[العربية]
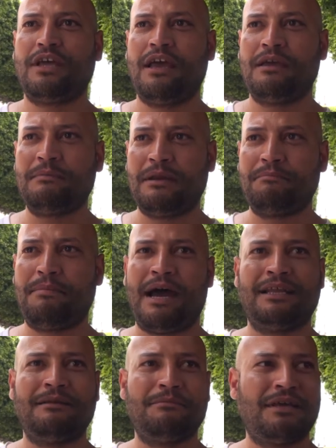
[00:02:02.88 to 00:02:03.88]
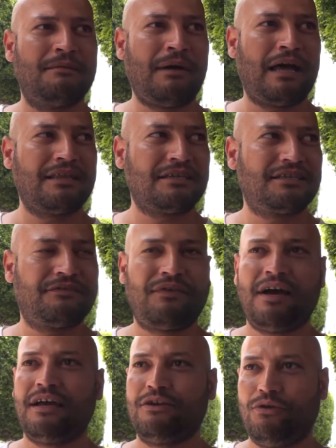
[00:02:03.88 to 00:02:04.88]
دائما بعد امضاء محضر
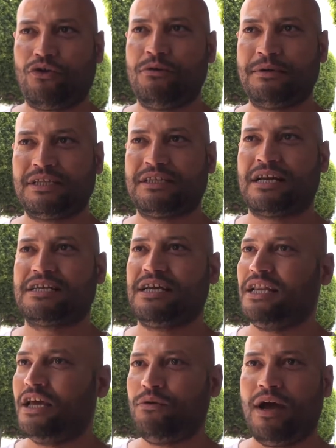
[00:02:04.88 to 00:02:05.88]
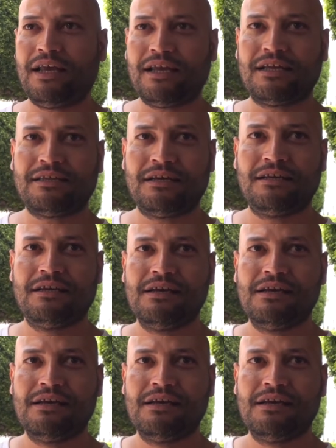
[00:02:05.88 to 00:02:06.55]
الاتفاق انه الحكومه تتراجع لانه حقيقه